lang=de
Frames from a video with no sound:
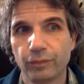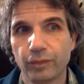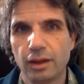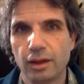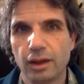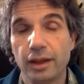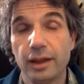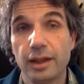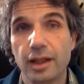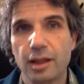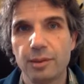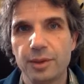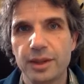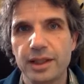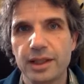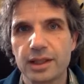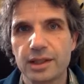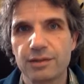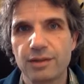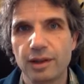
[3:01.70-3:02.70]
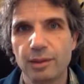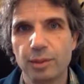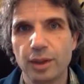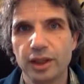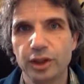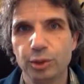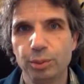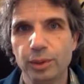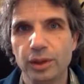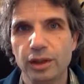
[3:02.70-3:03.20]
Ich habe hier zwei
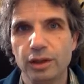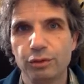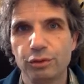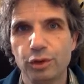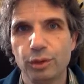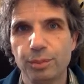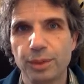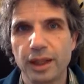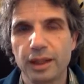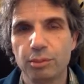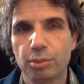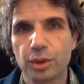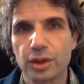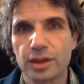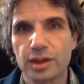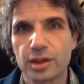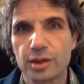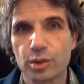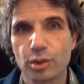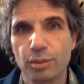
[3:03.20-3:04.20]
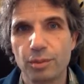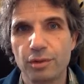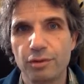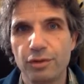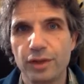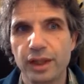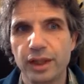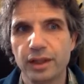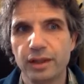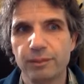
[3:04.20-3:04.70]
Beispiele für
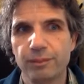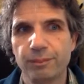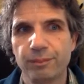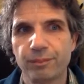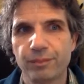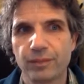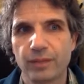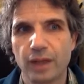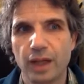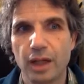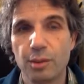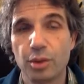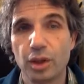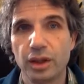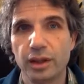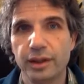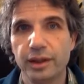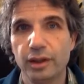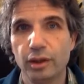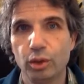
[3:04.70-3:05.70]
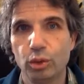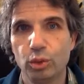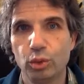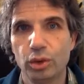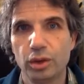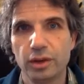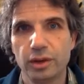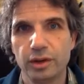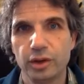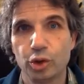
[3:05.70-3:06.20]
Präprozessorbefehle. Einmal
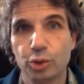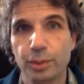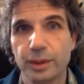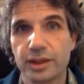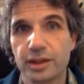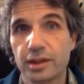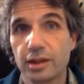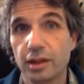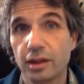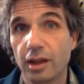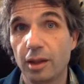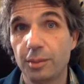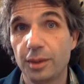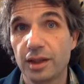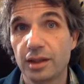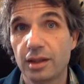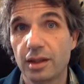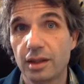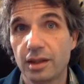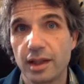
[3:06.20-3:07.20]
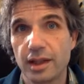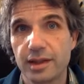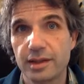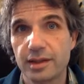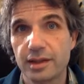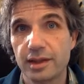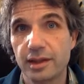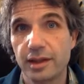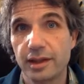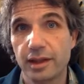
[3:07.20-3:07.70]
include in spitzen Klammern
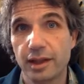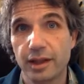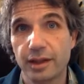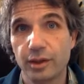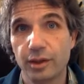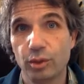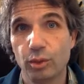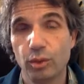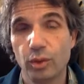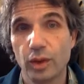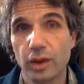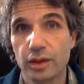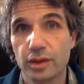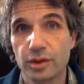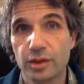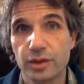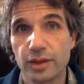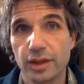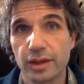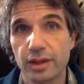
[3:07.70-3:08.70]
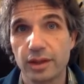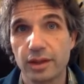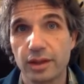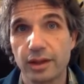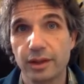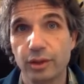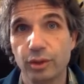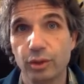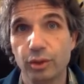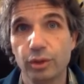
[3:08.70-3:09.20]
stdio, also
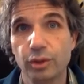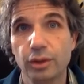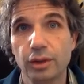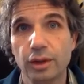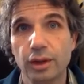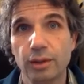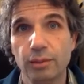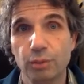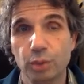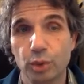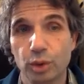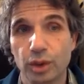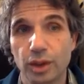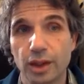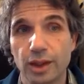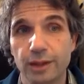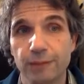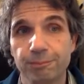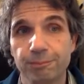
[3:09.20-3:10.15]
standard.io.h